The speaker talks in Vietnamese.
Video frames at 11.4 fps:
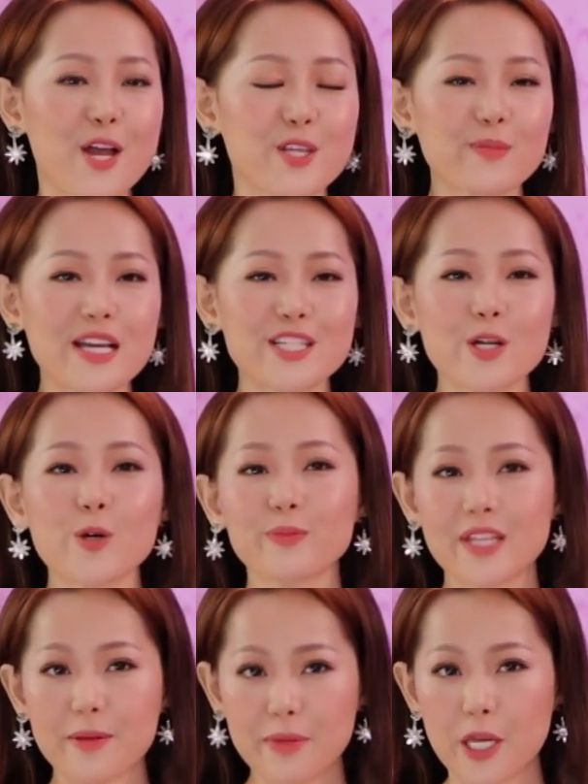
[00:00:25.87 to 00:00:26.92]
Chúng ta sẽ cùng
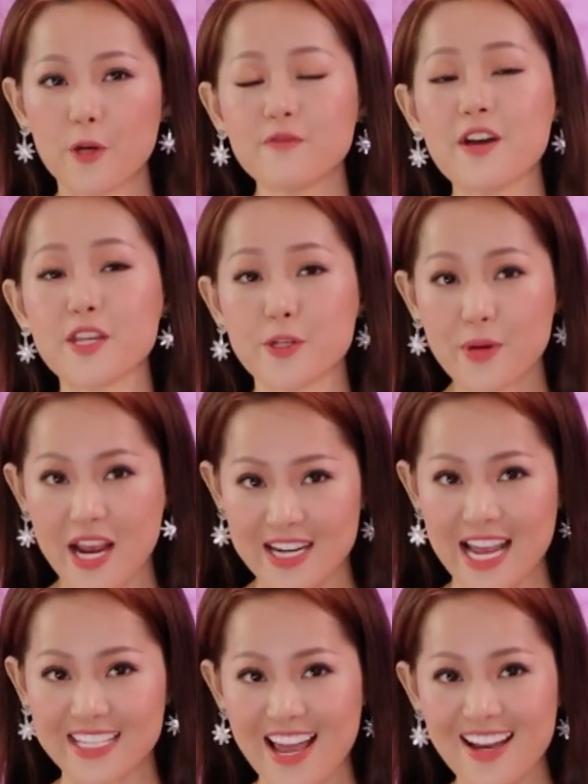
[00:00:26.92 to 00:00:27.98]
tìm hiểu về chủ đề
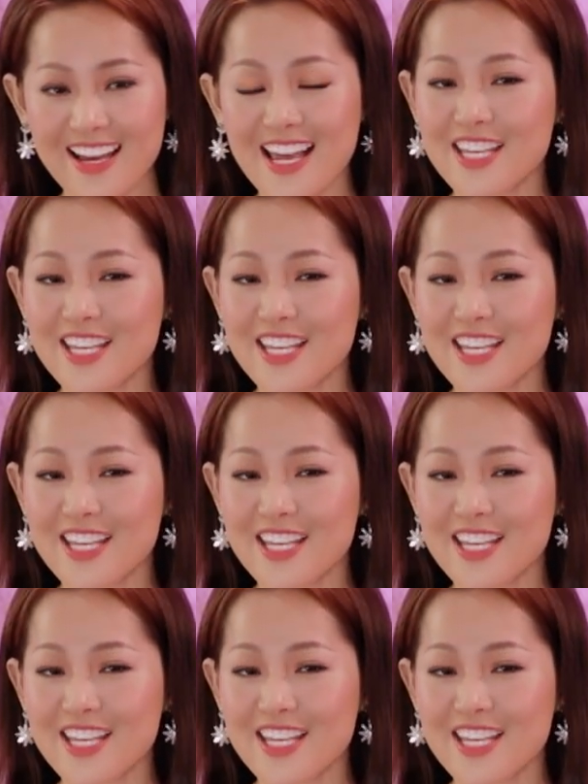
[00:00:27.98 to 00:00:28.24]
này nhé.